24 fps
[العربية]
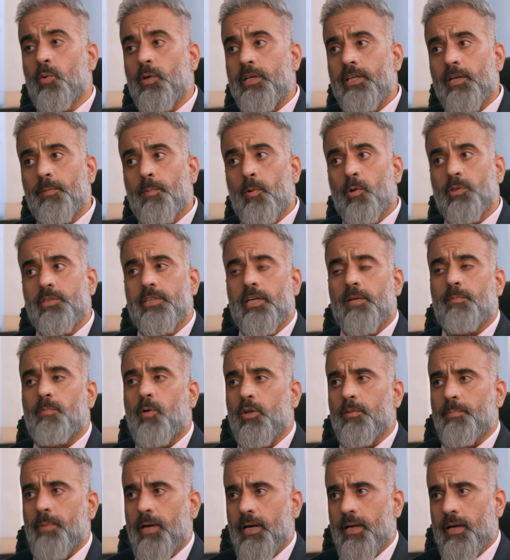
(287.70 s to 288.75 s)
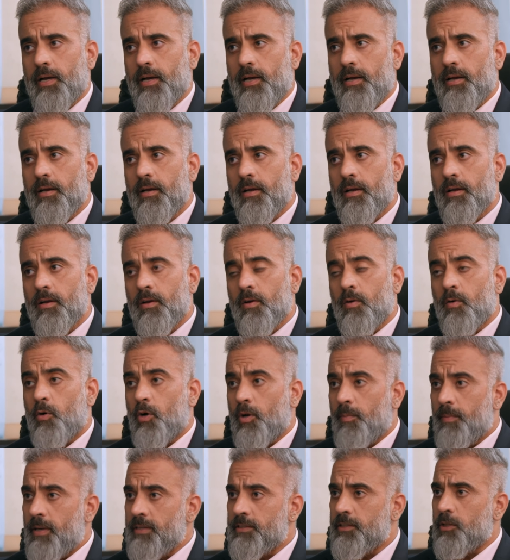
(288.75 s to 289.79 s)
هذا المشروع كتير كبير
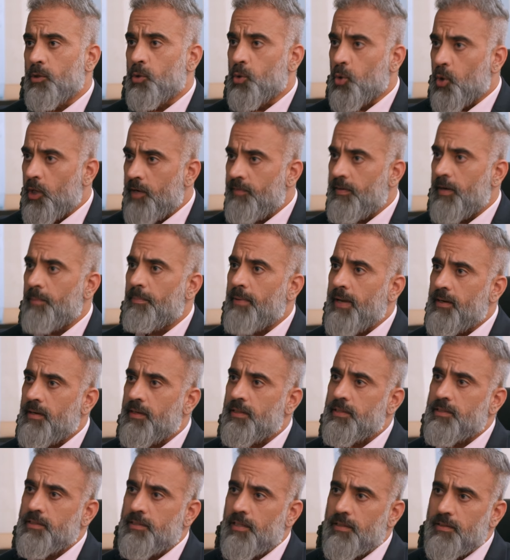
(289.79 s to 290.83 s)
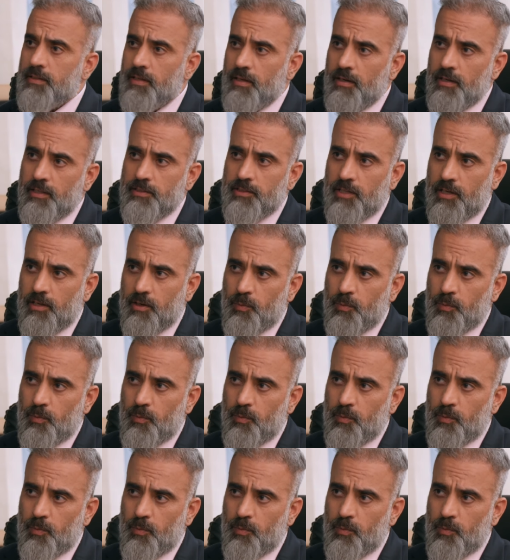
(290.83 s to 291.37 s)
لهالسبب رح أعمل هذا الشيء معك ومع